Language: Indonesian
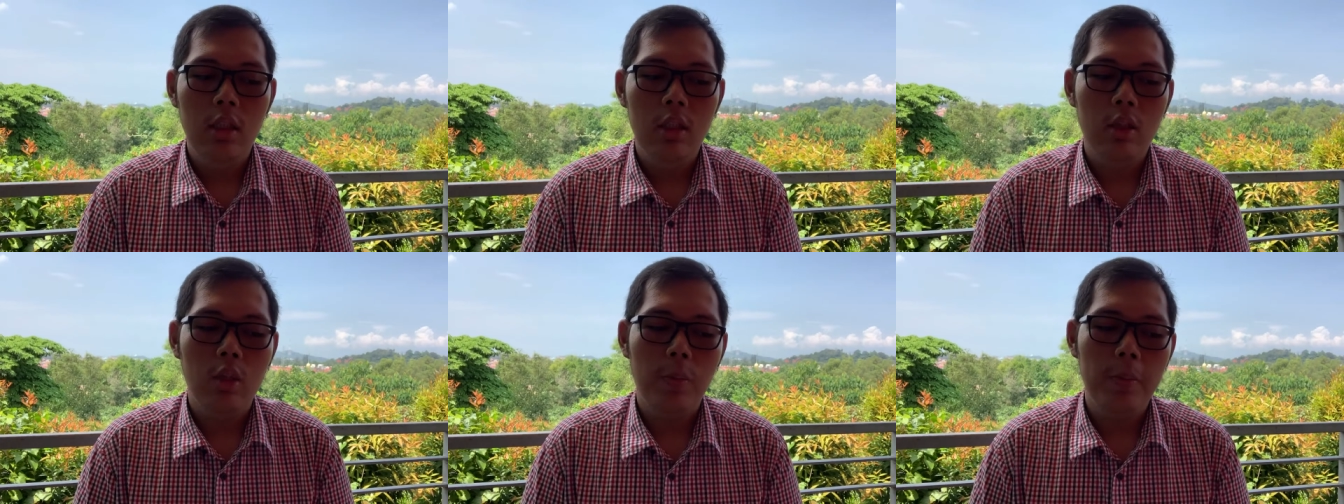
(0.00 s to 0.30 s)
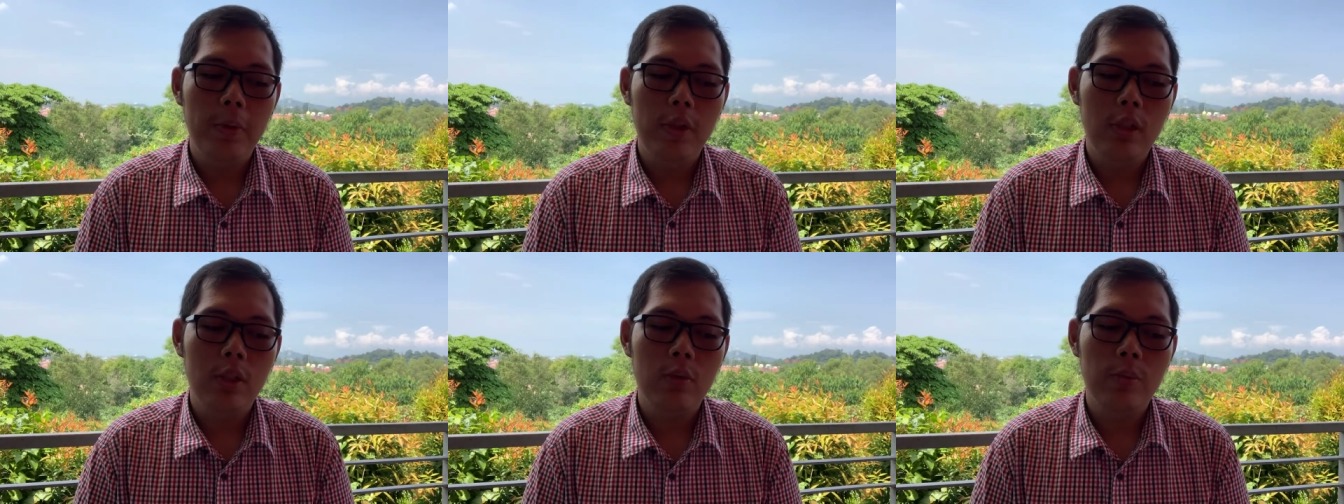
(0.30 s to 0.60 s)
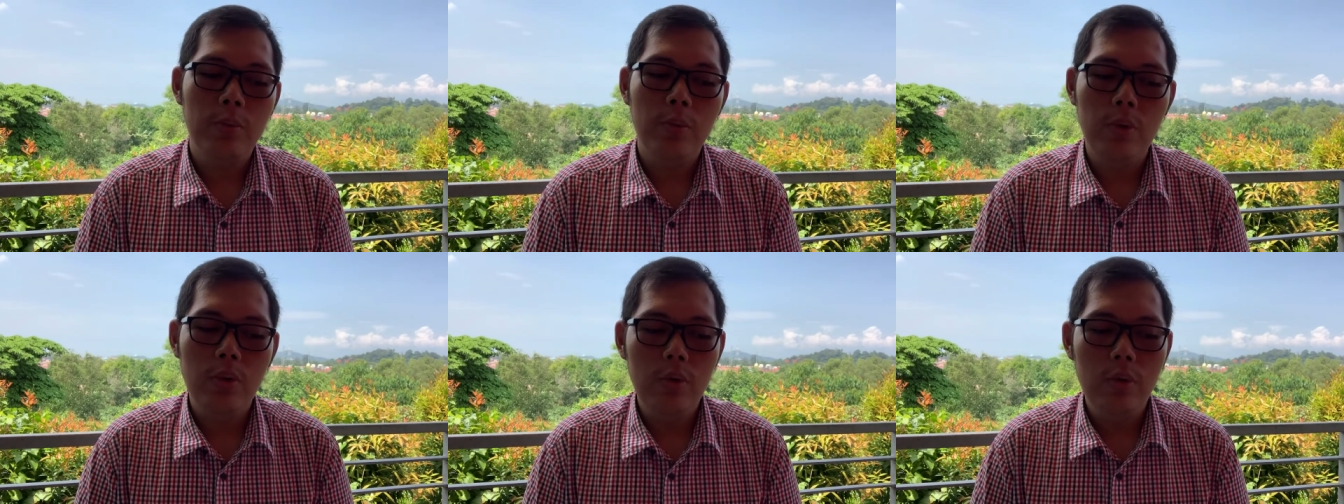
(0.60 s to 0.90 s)
Topik
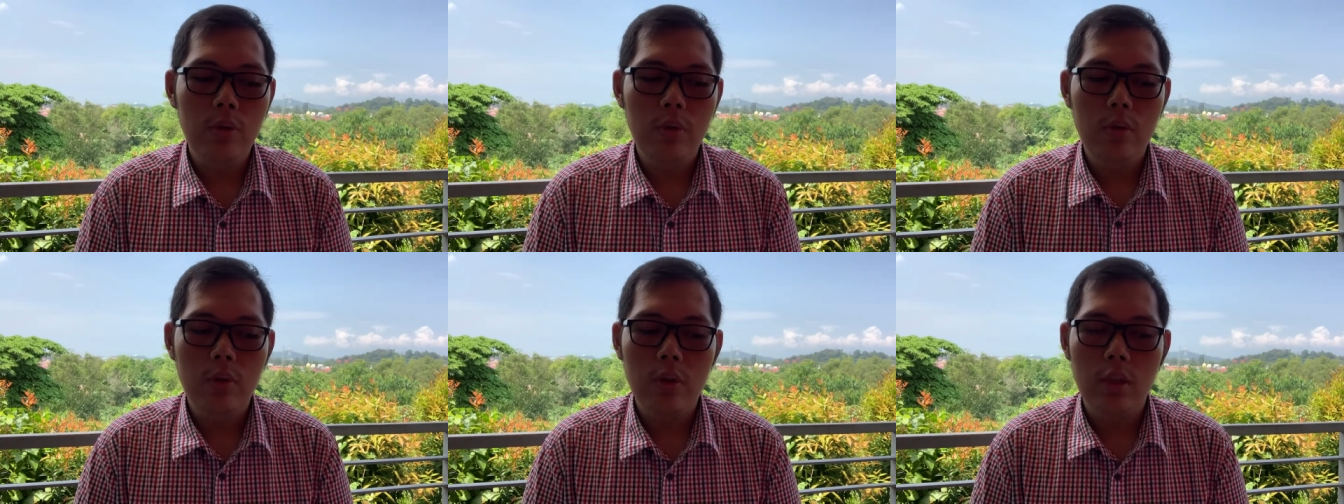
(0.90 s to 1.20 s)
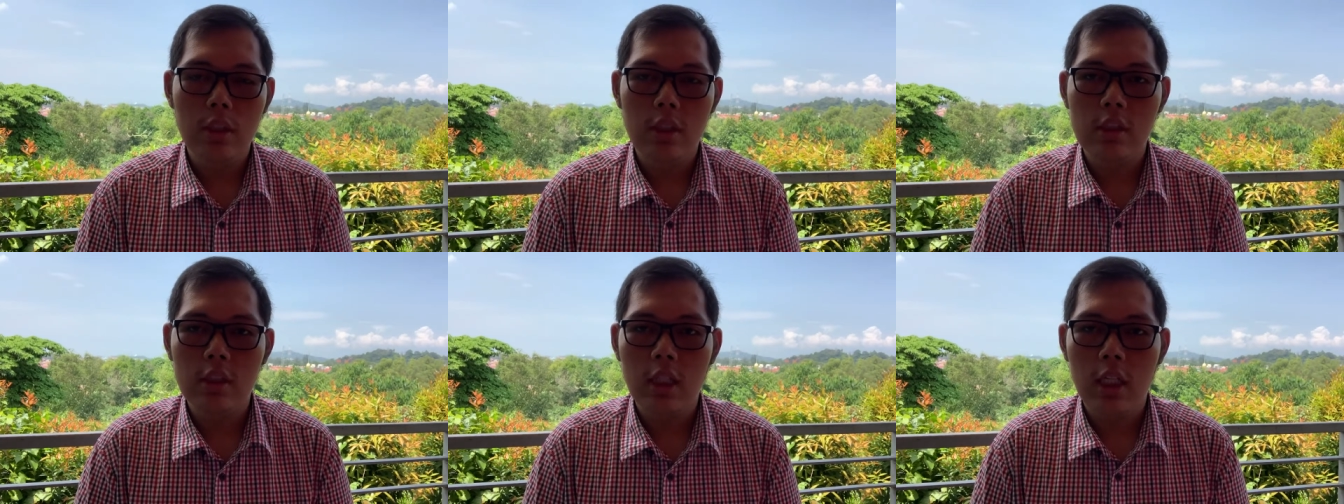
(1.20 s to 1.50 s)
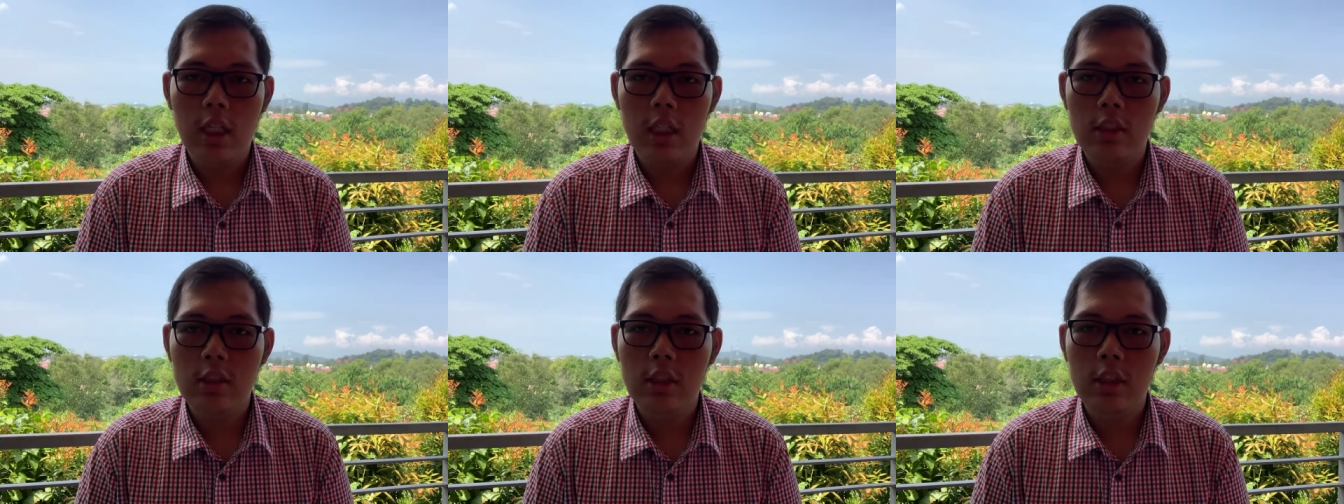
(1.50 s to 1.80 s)
ke-10
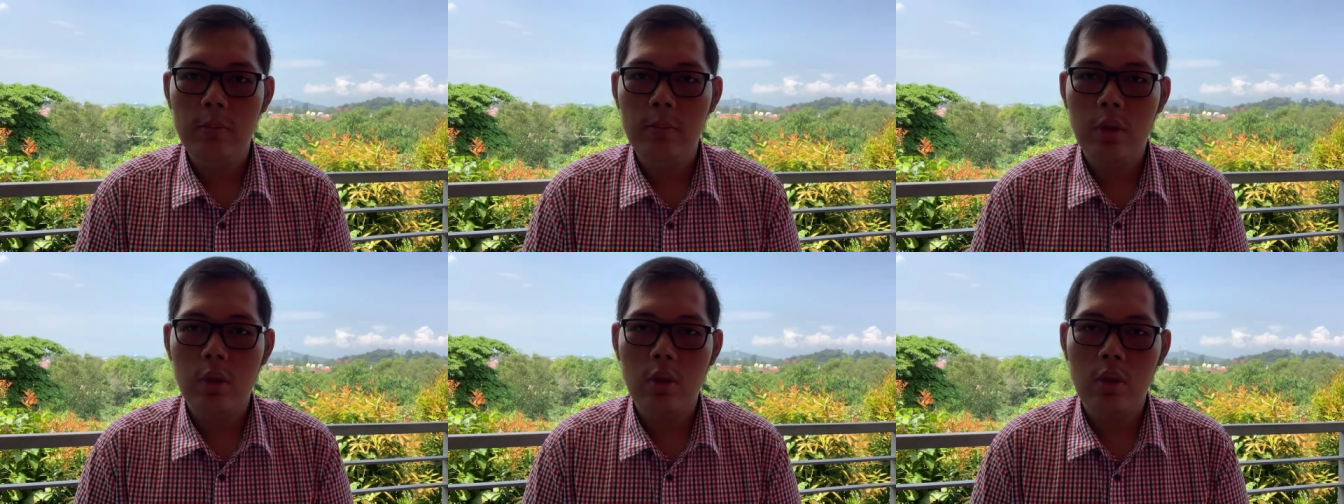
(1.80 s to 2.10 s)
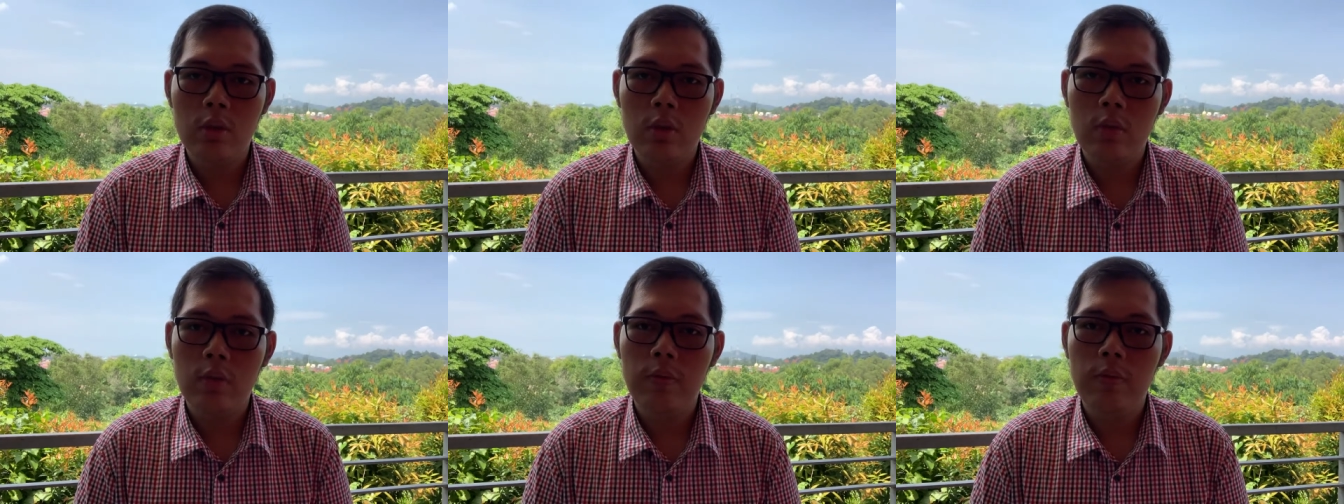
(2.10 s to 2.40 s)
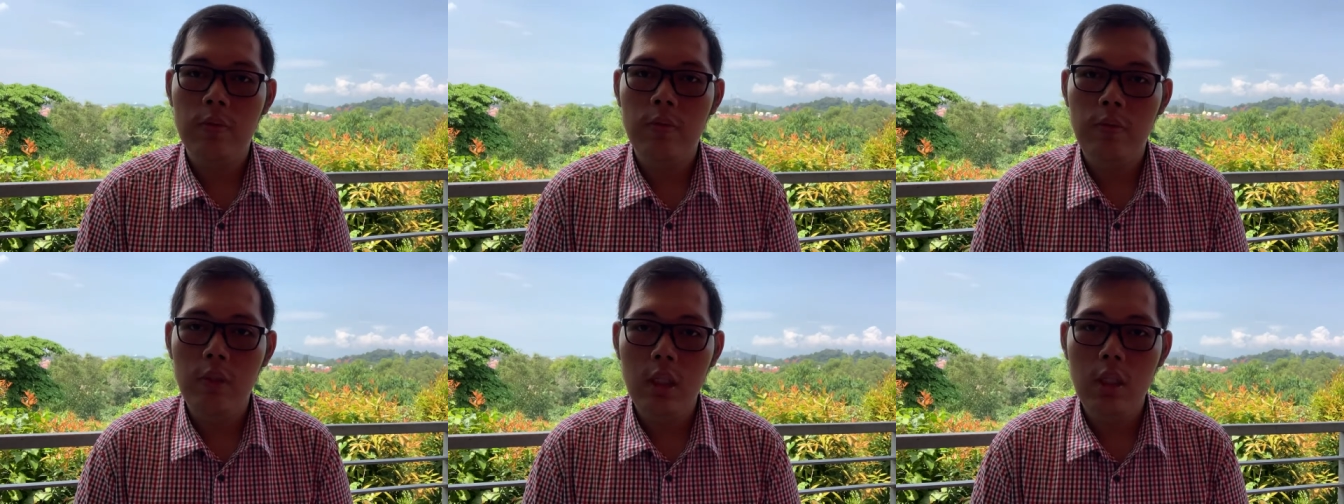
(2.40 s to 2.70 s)
instalasi Microsoft
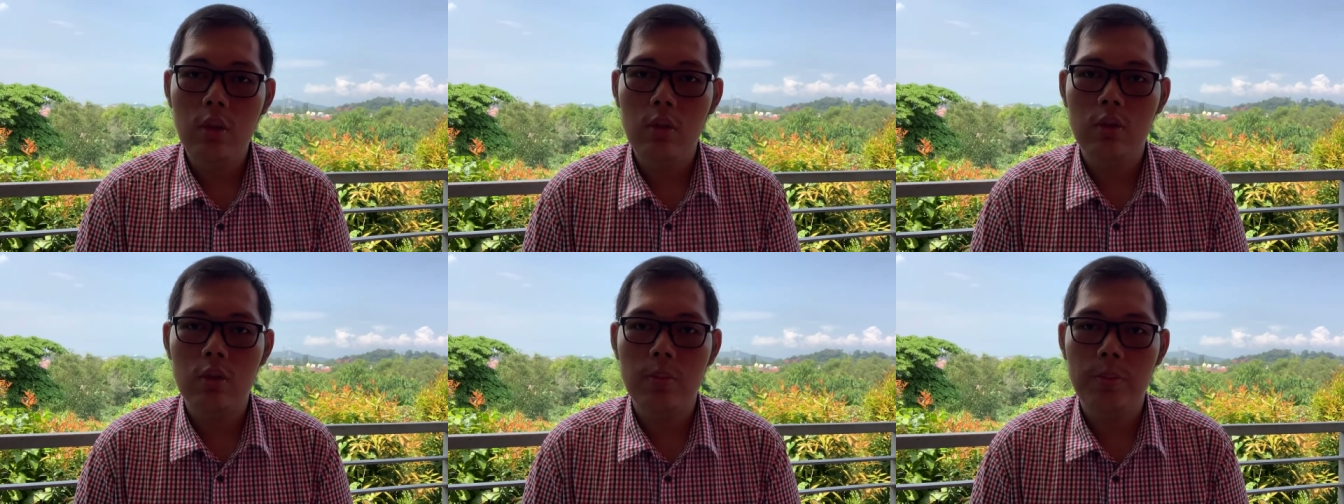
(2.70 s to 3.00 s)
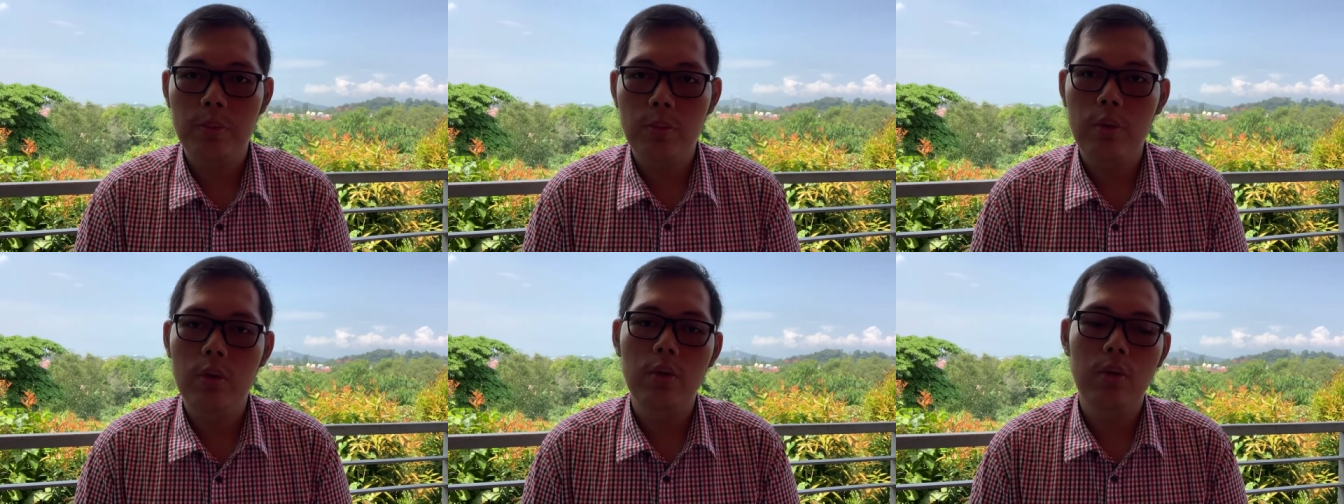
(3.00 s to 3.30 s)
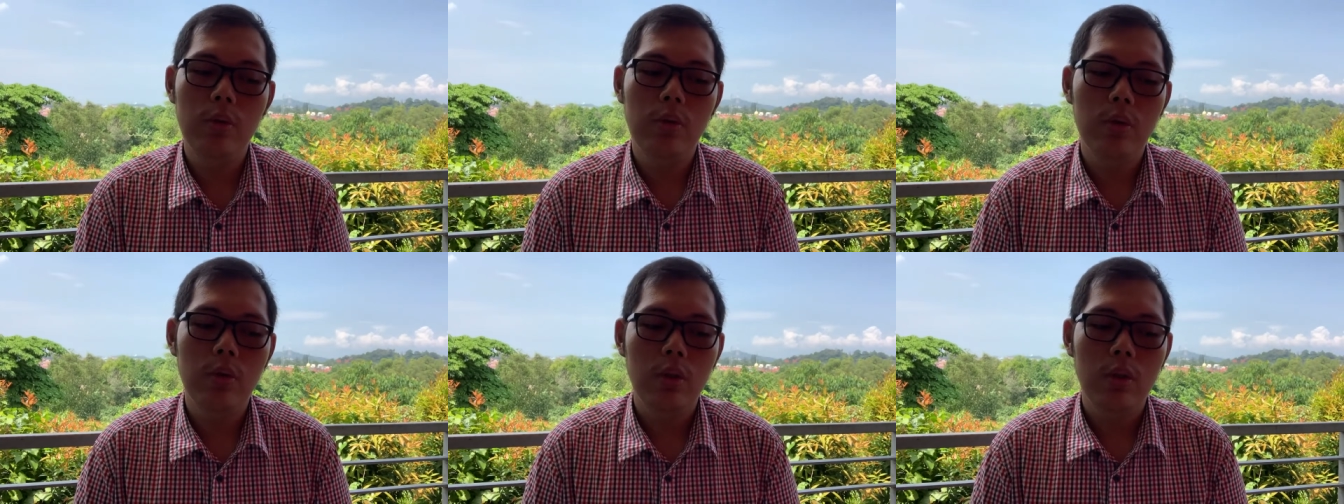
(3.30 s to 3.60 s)
Windows
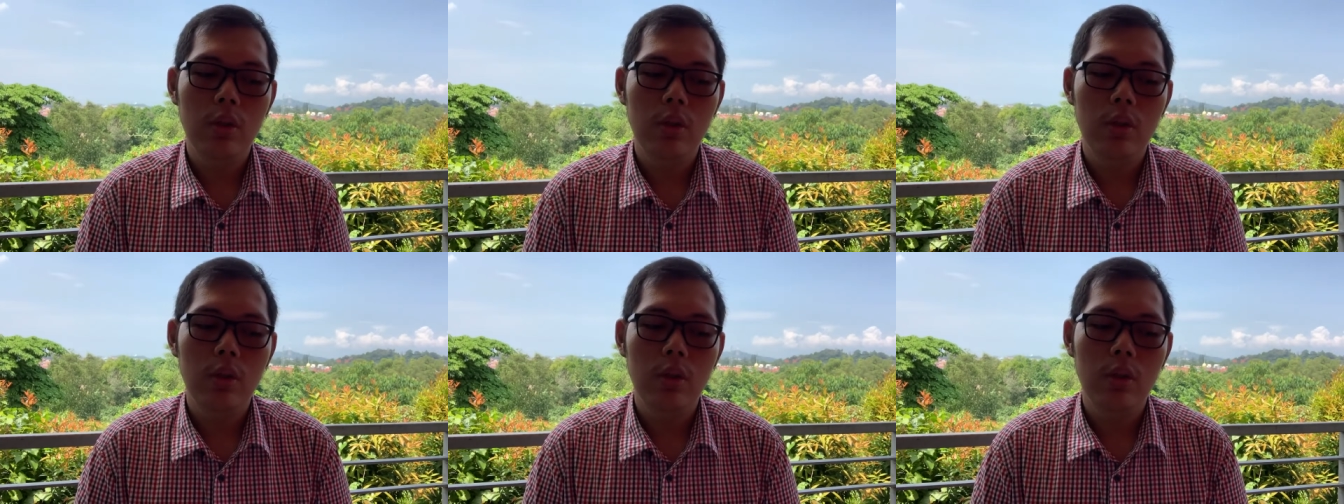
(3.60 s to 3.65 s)
10.